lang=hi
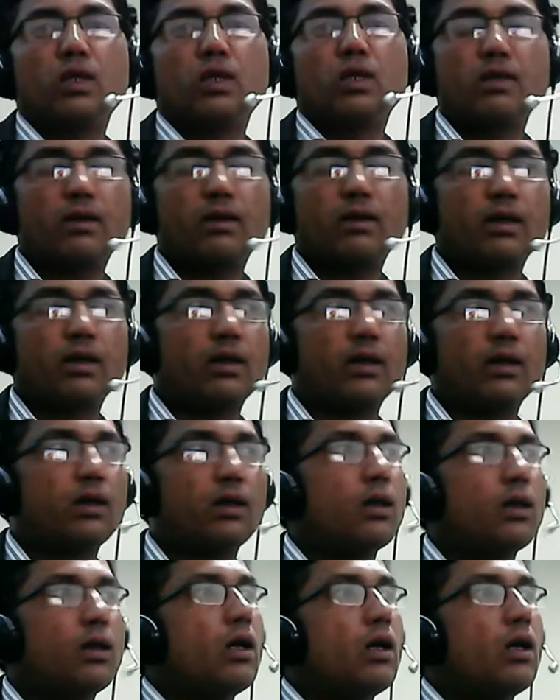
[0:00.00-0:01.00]
सकते
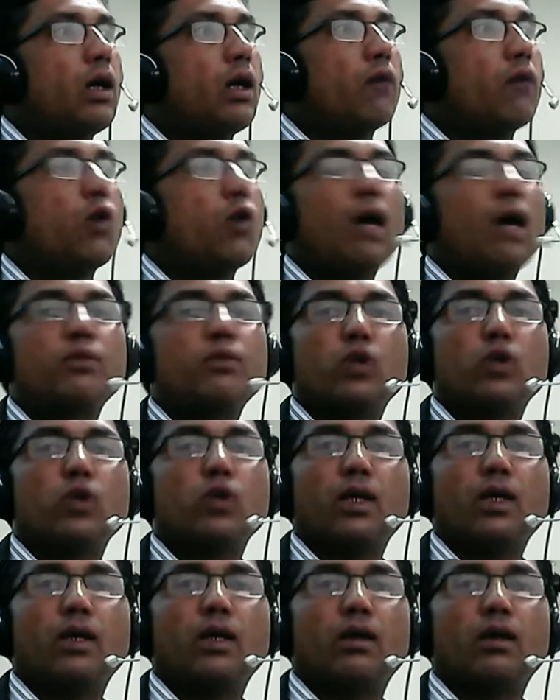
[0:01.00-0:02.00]
हैं वो आप जो
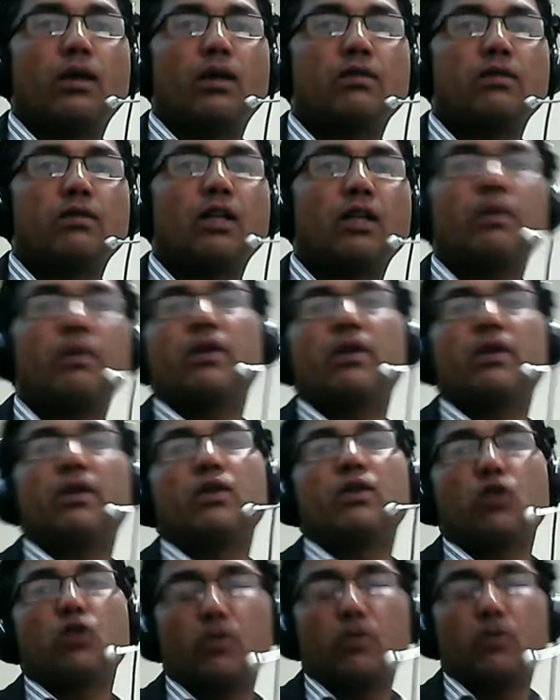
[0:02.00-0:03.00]
है सेलिब्रिटी
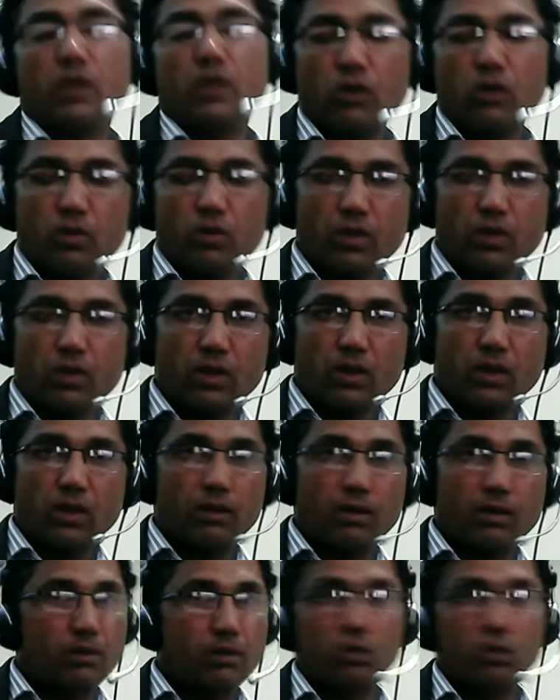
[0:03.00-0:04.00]
इन्वेस्टमेंट के
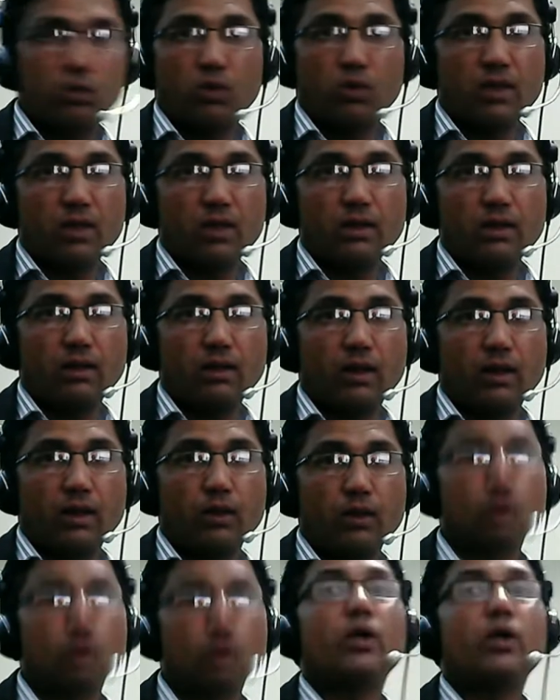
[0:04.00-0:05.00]
थ्रू कर सकते
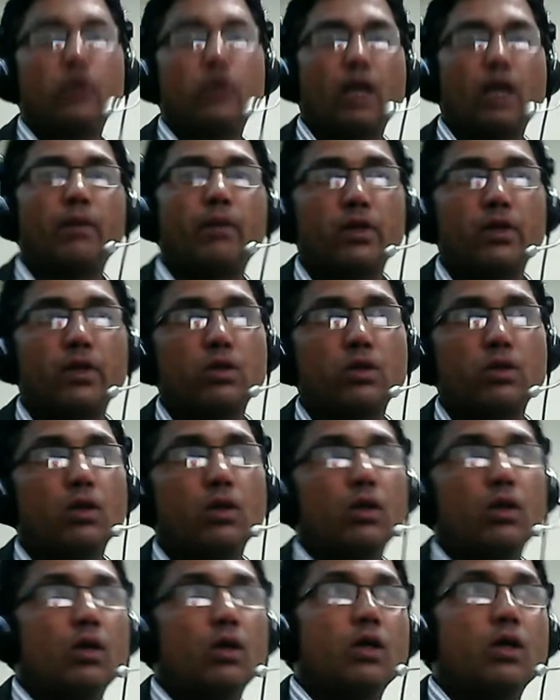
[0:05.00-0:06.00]
हैं थ्रू एडवर्टाइजमेंट
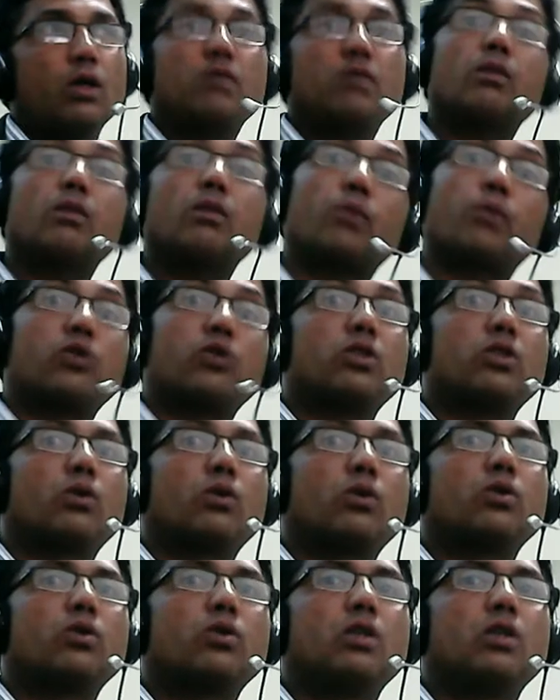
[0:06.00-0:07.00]
इस तरह
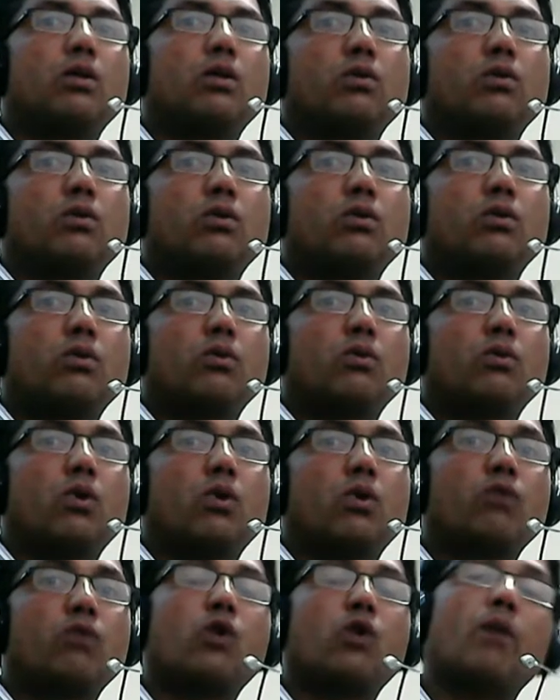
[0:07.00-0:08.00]
पोजिशनिंग होती है
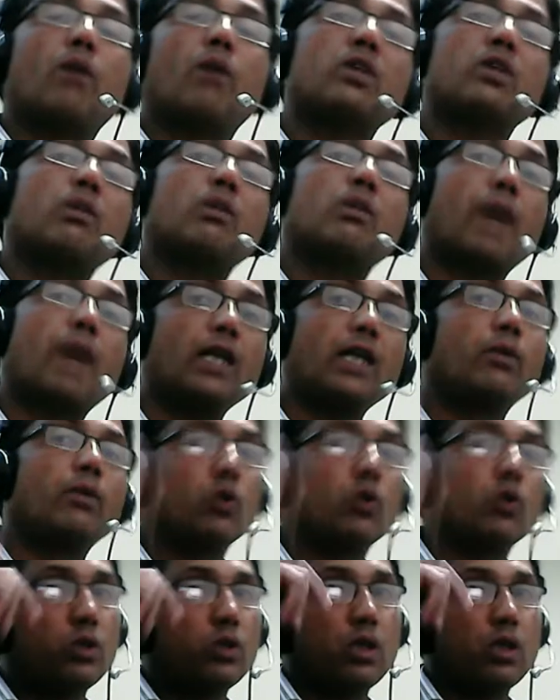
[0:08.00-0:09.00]
और वो हमेशा माइंड में
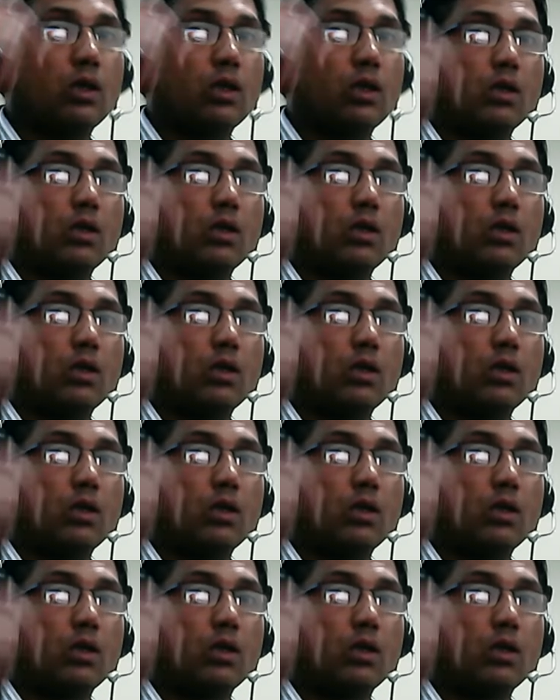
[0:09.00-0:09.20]
होती है